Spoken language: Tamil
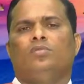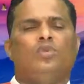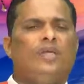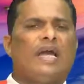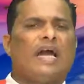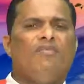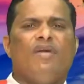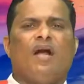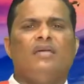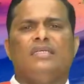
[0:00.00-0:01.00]
புதிய
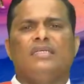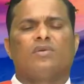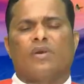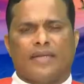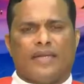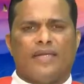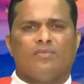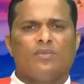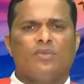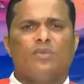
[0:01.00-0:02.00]
கல்வி ஆண்டு தொடங்கி
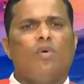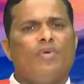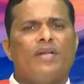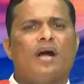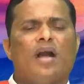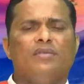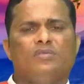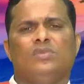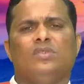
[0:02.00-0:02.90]
ஒவ்வொரு நாளும்